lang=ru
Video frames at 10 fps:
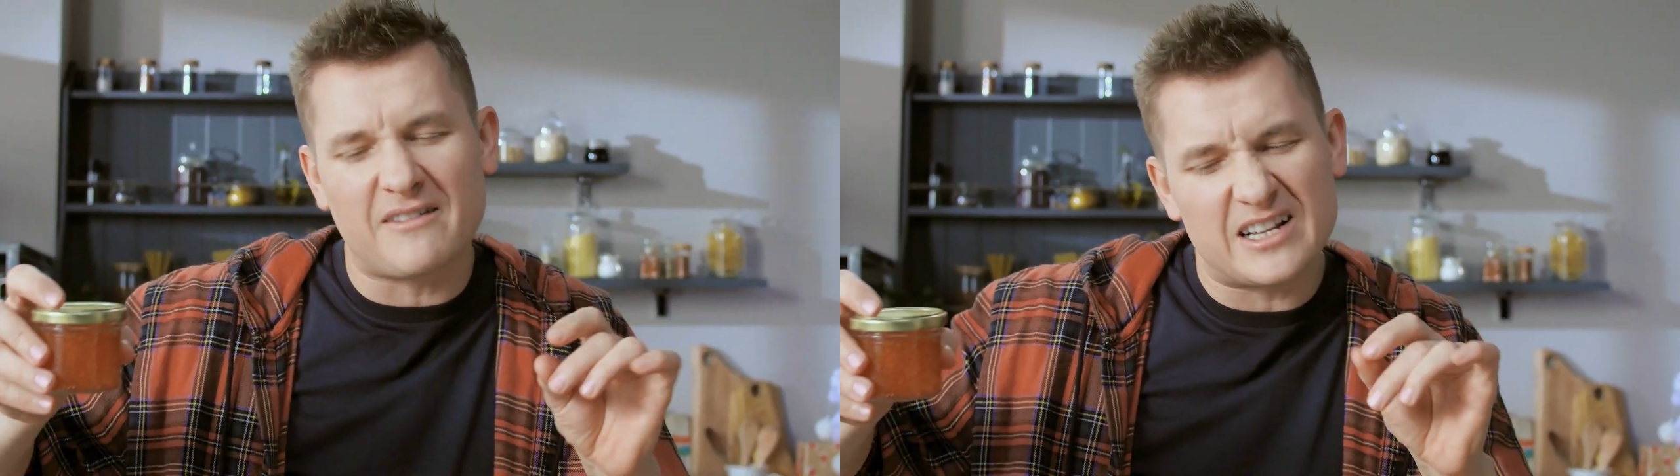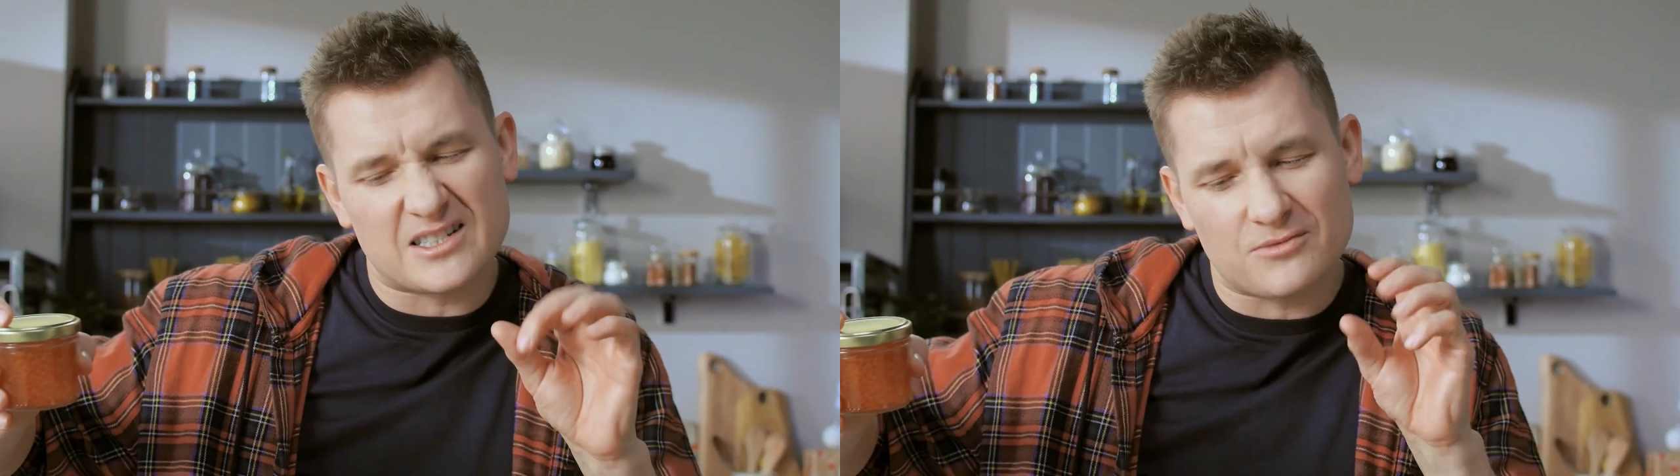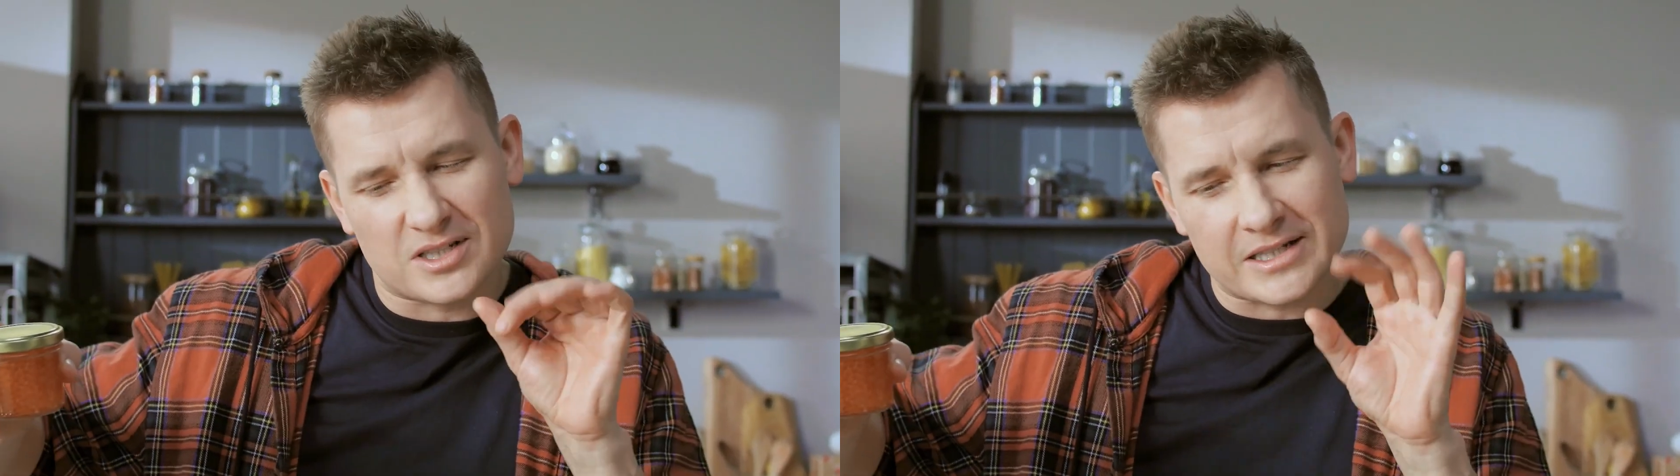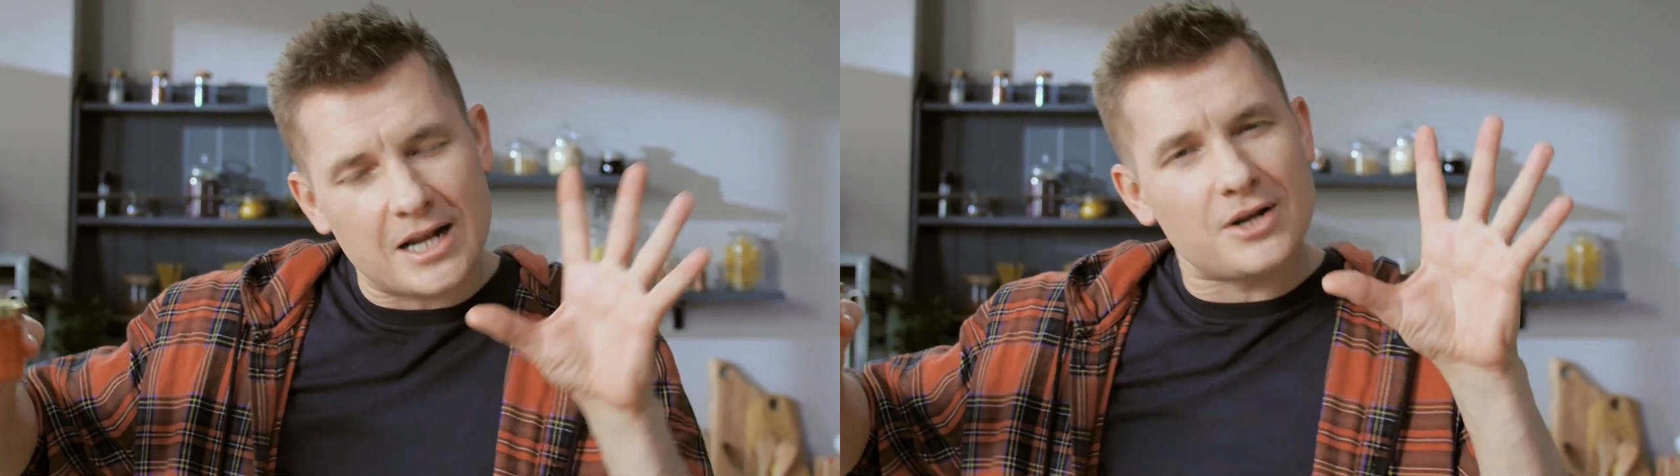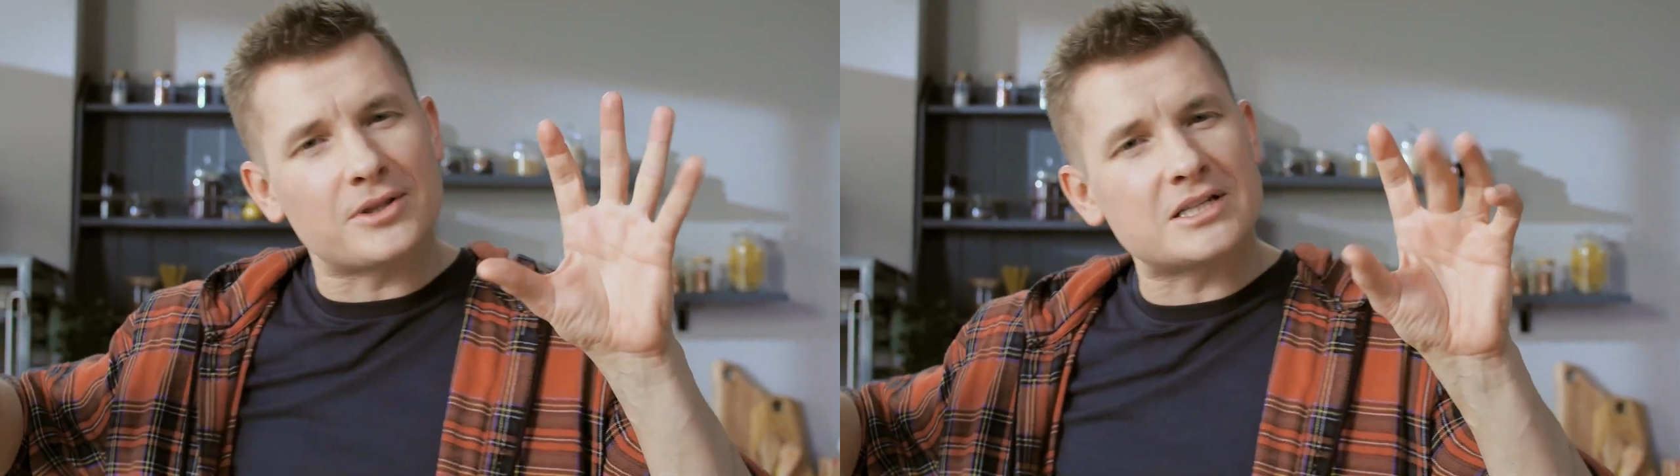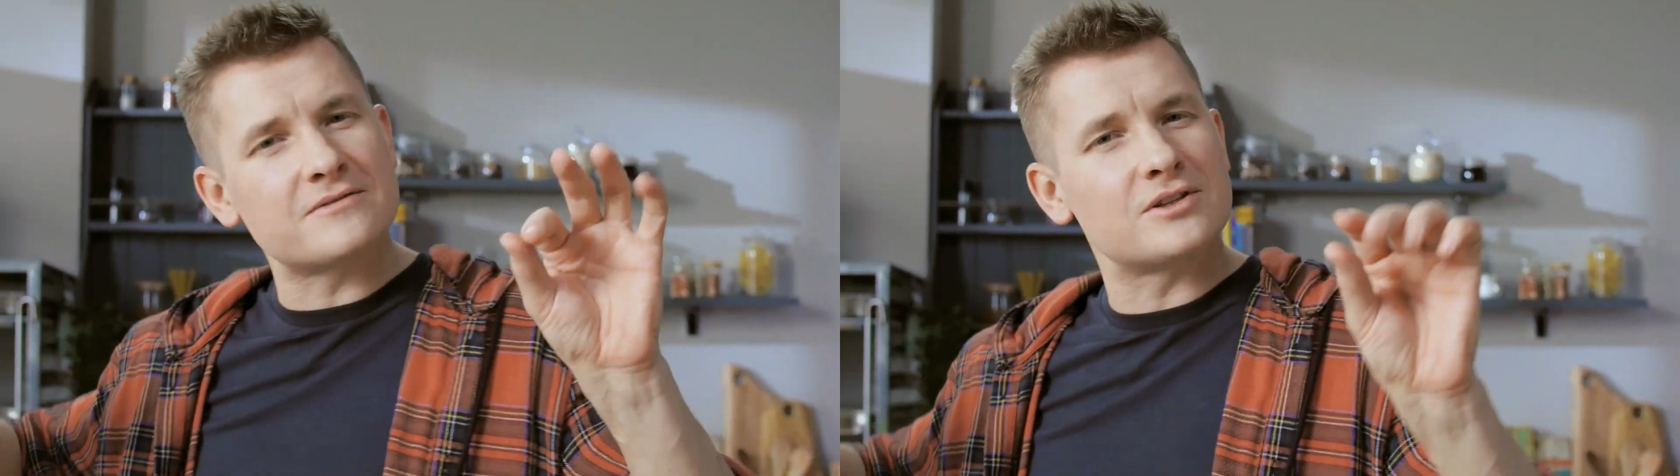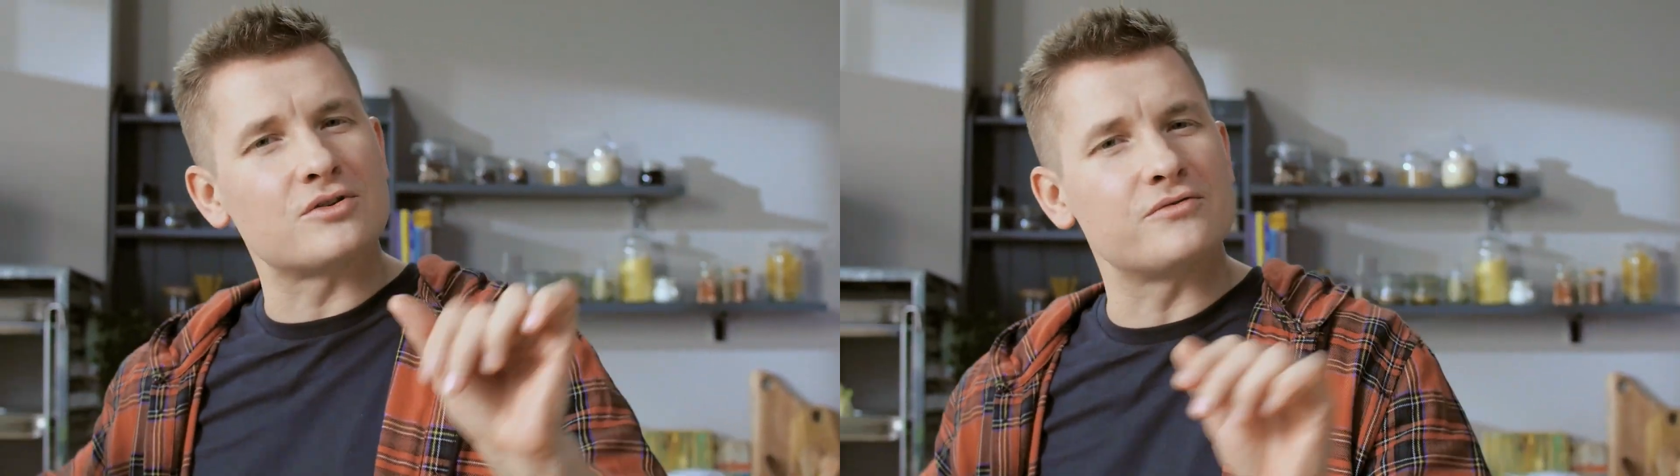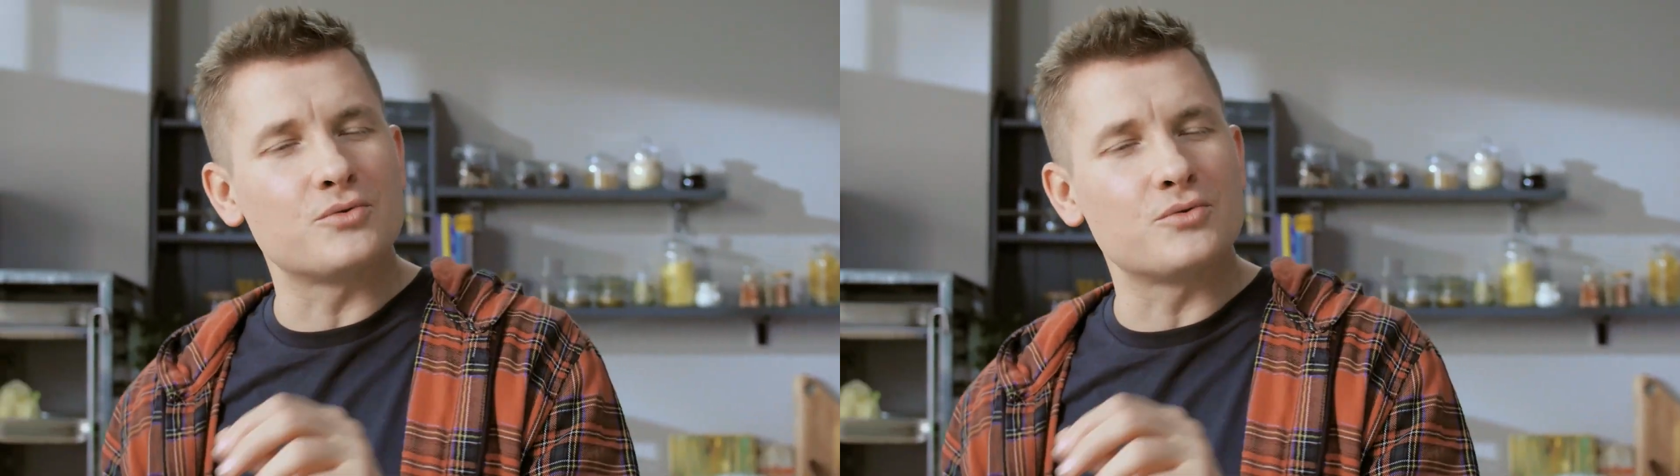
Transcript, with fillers: давать свою соленость вот эту